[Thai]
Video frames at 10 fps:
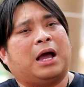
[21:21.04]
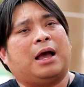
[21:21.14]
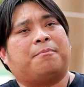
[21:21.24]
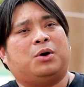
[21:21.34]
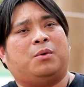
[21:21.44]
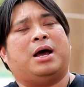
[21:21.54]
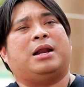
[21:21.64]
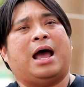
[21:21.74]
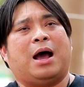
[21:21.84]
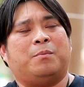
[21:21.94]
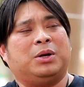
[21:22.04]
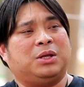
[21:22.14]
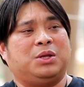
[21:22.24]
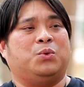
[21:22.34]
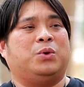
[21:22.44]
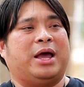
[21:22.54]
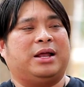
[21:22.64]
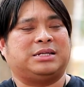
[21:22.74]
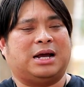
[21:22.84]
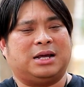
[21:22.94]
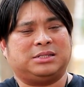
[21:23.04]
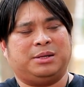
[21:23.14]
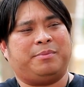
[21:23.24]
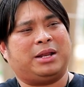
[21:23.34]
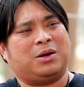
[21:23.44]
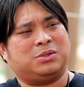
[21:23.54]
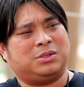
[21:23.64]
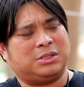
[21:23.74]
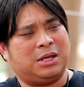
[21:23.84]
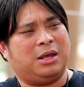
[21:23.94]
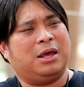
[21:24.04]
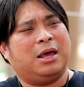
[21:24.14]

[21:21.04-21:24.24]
นะครับเพราะว่าดาวมฤตยูเนี่ยจากราศีเมษเข้าสู่สี